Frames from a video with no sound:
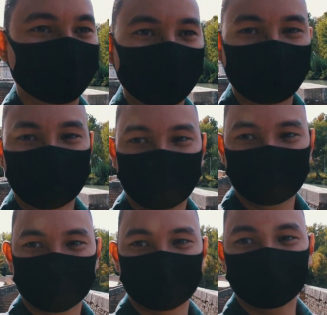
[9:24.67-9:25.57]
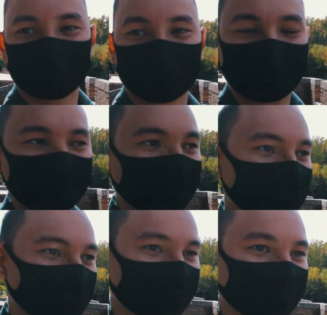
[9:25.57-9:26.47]
una navegación turística
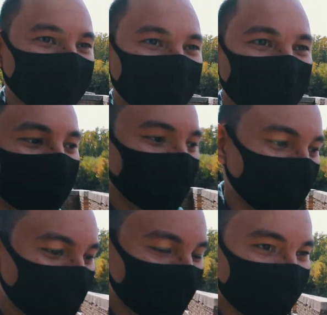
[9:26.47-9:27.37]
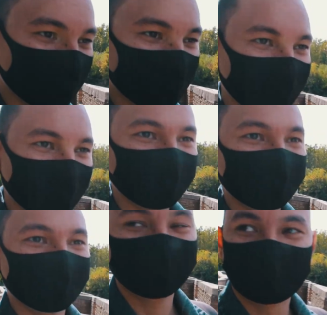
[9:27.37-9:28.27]
de paseo o
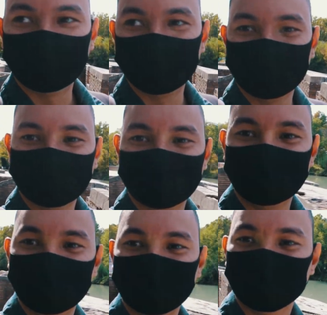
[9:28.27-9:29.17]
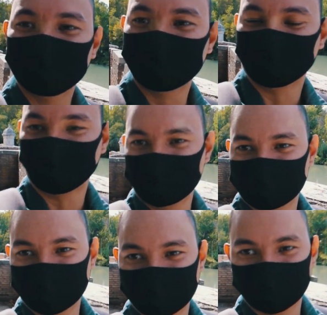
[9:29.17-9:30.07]
también tenía alguna
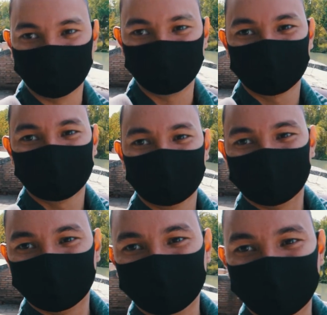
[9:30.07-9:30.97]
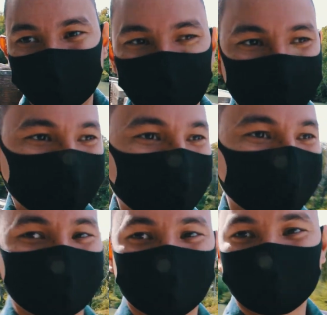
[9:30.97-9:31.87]
influencia en
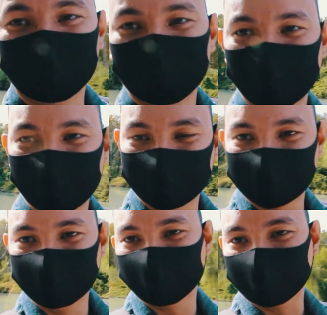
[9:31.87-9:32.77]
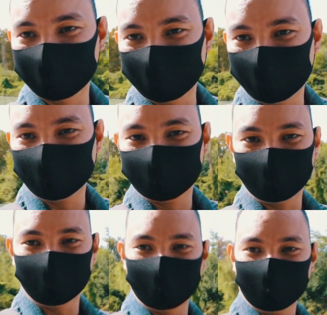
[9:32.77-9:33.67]
batallas o, o, algo así, porque vimos,
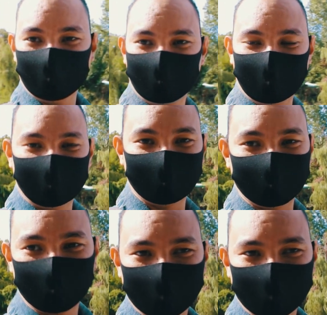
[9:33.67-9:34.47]
como vimos la